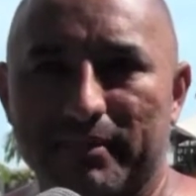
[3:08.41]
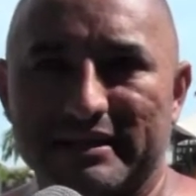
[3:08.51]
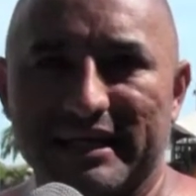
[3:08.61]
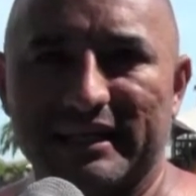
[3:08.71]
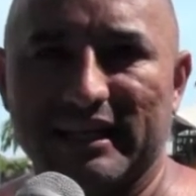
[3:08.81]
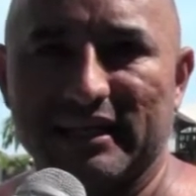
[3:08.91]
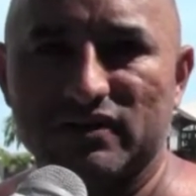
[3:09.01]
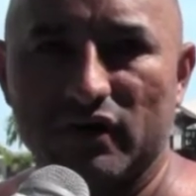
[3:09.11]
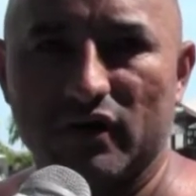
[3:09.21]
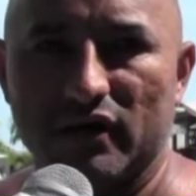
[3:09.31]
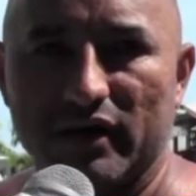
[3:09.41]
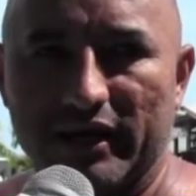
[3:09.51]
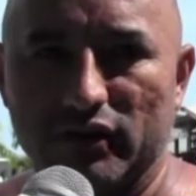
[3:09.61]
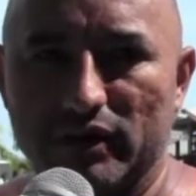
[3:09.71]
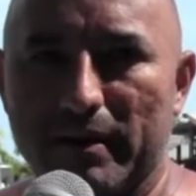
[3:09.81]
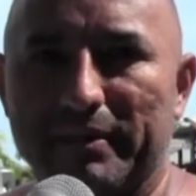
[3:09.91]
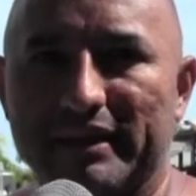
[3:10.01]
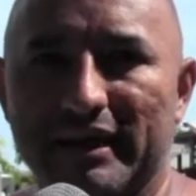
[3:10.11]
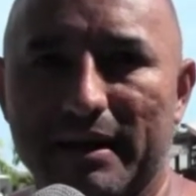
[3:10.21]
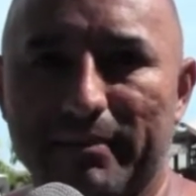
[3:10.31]
Va a ser natación en donde va a
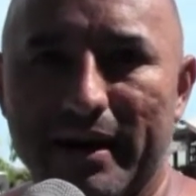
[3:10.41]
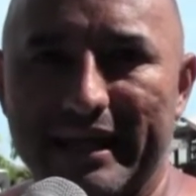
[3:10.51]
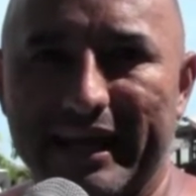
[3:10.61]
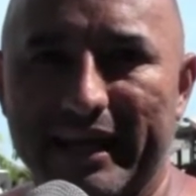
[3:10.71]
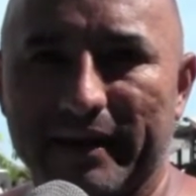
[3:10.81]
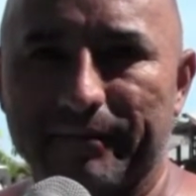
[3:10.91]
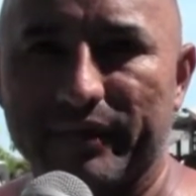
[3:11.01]
aprender la madre,